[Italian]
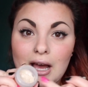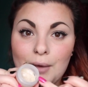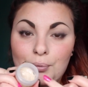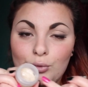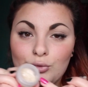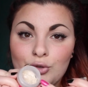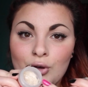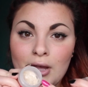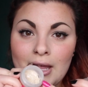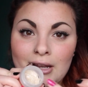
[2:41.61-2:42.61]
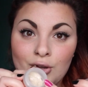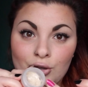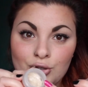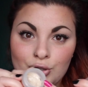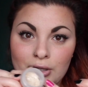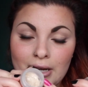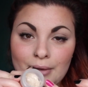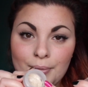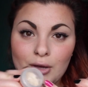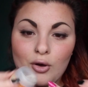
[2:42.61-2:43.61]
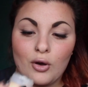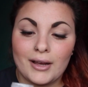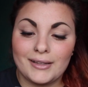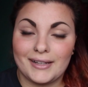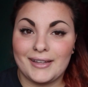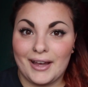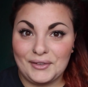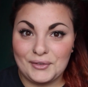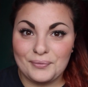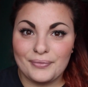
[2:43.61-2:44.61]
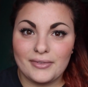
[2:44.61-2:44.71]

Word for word: appunto è il nocciolo dell'albicocca tritato